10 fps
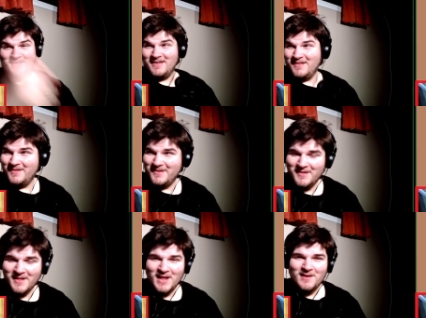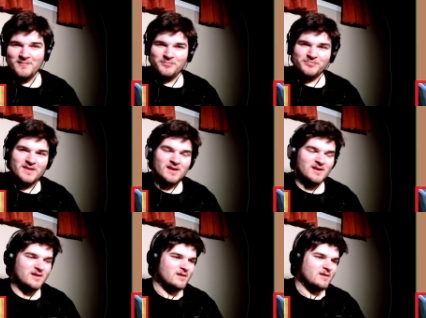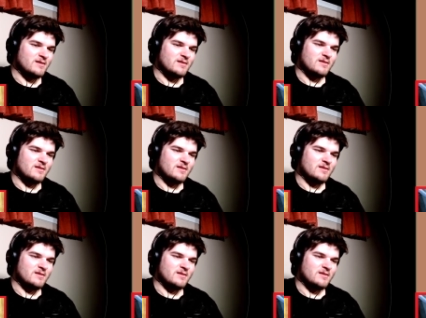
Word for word: cette illusion-là de,